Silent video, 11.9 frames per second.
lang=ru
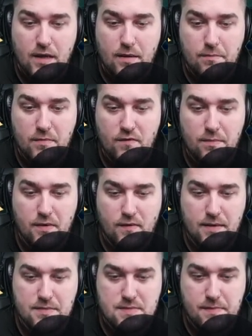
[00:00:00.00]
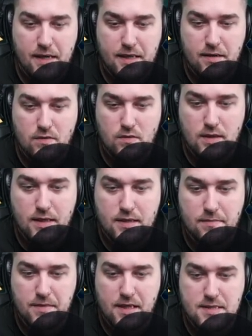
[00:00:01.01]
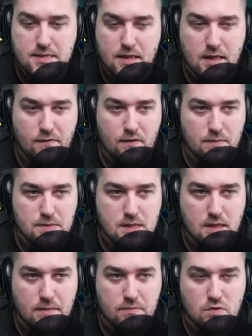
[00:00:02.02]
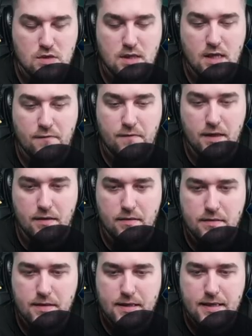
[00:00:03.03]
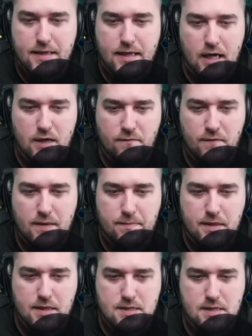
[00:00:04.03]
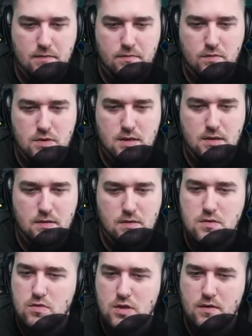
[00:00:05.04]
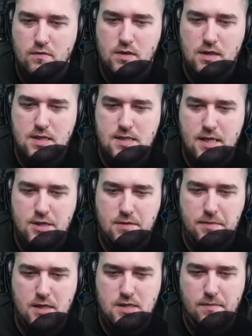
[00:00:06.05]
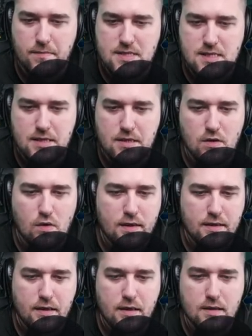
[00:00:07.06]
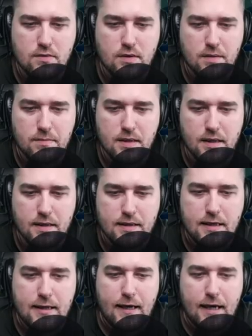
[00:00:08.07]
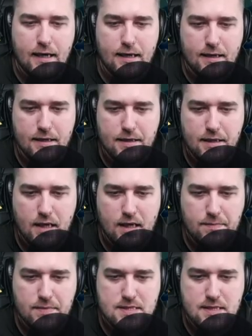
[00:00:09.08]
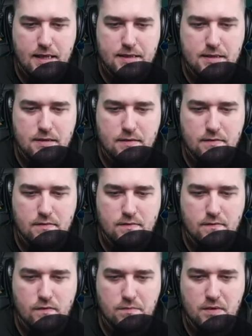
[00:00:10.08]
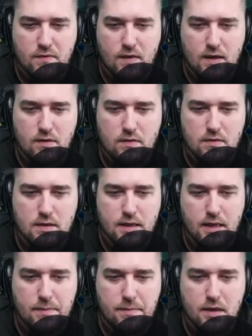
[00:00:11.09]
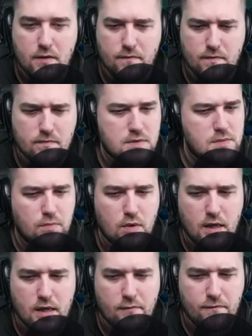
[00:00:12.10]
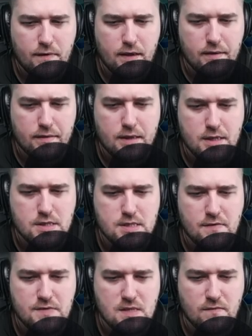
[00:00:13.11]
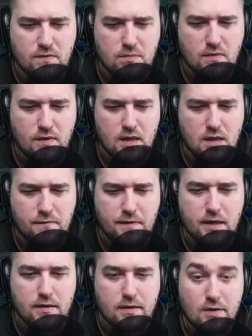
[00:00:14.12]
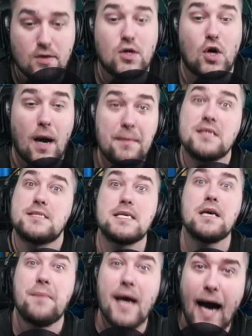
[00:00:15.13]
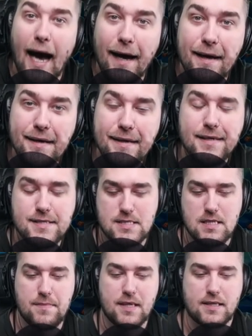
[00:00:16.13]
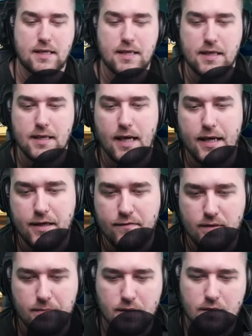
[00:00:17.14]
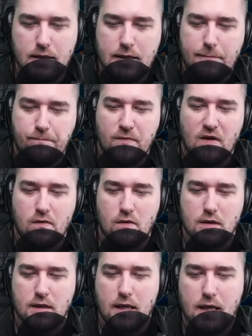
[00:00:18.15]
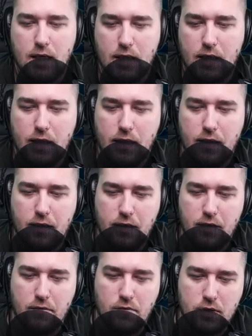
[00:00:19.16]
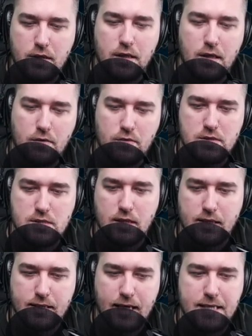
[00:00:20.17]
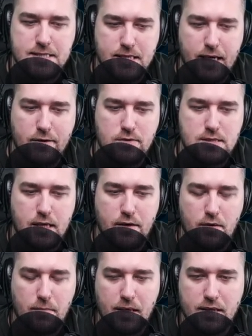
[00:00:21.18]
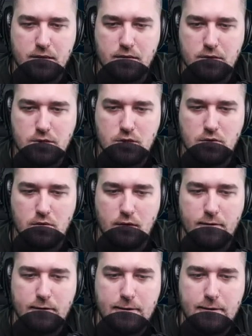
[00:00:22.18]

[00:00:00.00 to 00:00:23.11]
Мы выбиваем спарки, но на этом не останавливаемся. Нам нужен Орфей. Орфей, приди. Будет, слушай, вот если не ошибаюсь, там последние роллинги, которые были, а я постоянно выбивал, да, эпиков, тем более Орфея. Кажется, я всем выбивал Орфея. Кроме себя! Себе-то ни хера не выбил. Вот. И вот такие вот дела. Да, знаю, знаю, ребята, что